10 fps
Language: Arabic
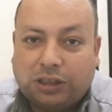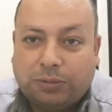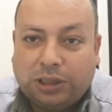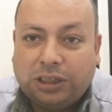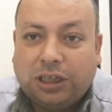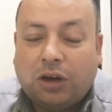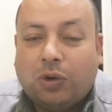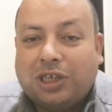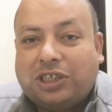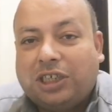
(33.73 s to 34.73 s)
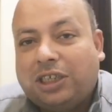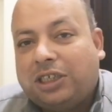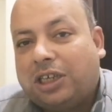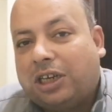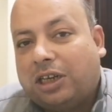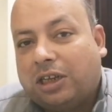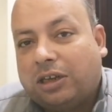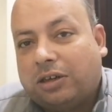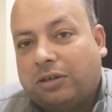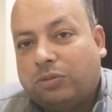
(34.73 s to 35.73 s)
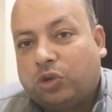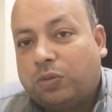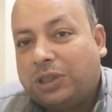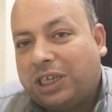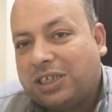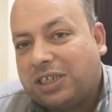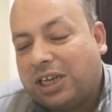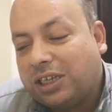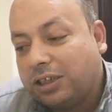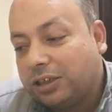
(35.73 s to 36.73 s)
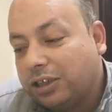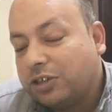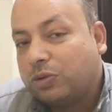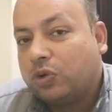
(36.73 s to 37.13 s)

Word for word: التبريدي او اشتري الموتور بتاعي ازاي الناس